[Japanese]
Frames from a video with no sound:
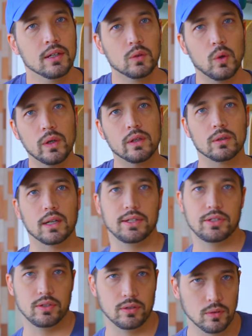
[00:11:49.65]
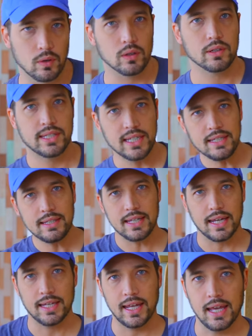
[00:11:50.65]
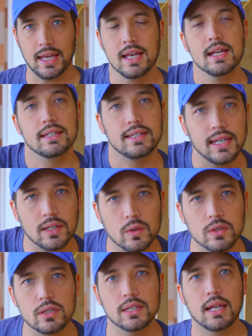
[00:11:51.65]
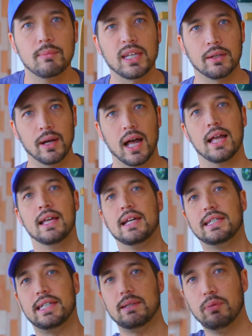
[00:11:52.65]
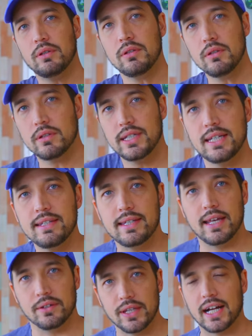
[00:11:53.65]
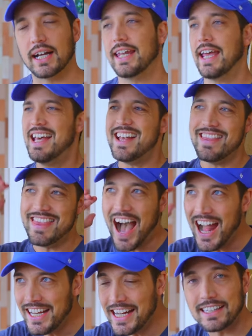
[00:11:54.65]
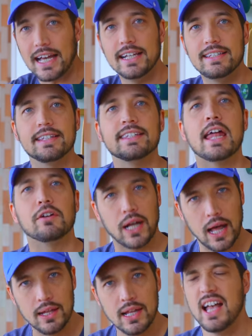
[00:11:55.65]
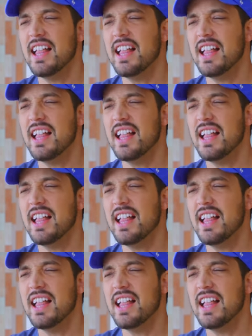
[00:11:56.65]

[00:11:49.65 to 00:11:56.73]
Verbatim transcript: どういうことかというと、人生で成功するためには自分の人生の中で何が大切なのか、